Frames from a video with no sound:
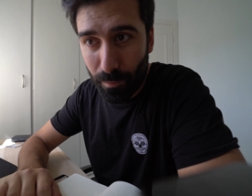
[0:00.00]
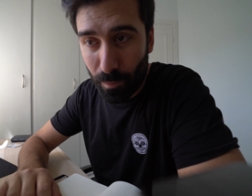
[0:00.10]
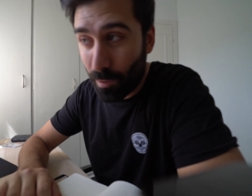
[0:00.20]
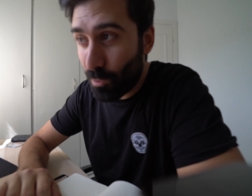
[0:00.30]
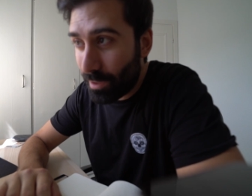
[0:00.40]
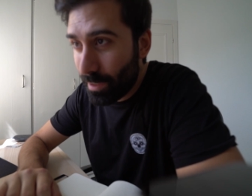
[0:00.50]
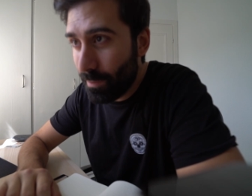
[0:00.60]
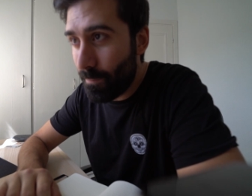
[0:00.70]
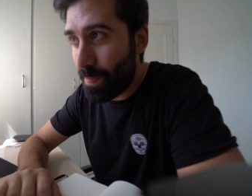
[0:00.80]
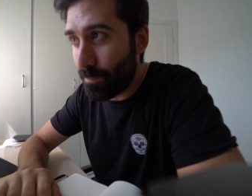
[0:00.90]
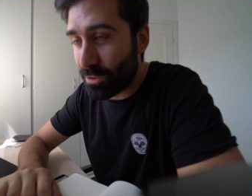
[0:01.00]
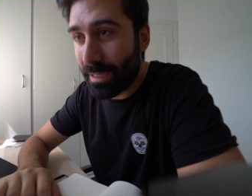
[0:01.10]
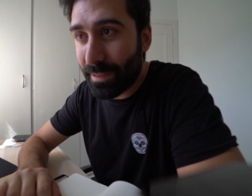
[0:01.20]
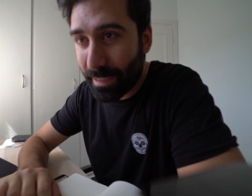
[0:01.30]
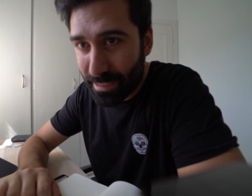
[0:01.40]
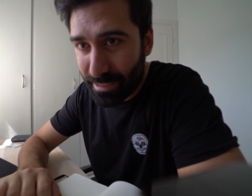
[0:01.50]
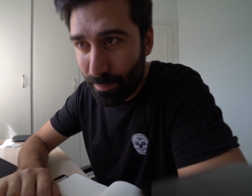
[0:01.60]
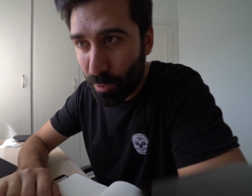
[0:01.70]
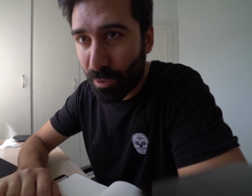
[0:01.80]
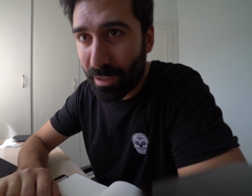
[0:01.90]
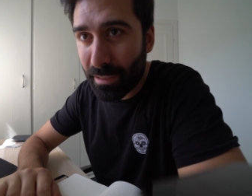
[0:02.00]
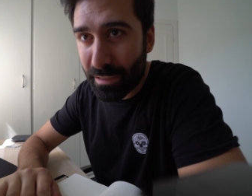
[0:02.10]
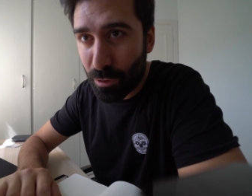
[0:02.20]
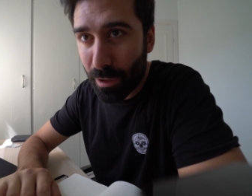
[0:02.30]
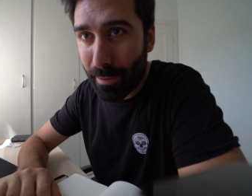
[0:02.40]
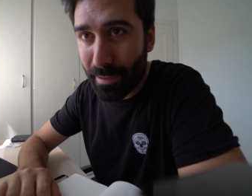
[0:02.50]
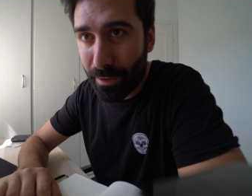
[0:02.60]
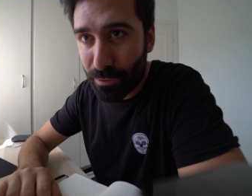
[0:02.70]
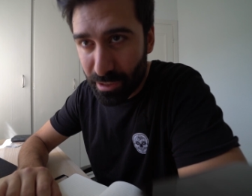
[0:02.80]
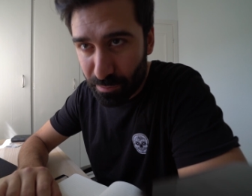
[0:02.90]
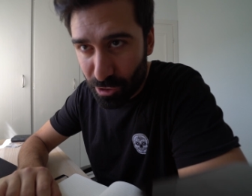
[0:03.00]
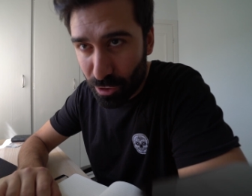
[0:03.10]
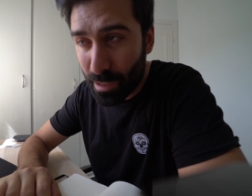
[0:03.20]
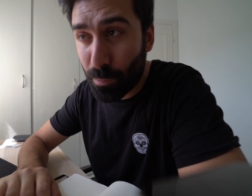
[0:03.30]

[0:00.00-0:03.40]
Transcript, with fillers: ¿Cómo que por qué? Por salir de casa, por poner en riesgo la vida de otras personas,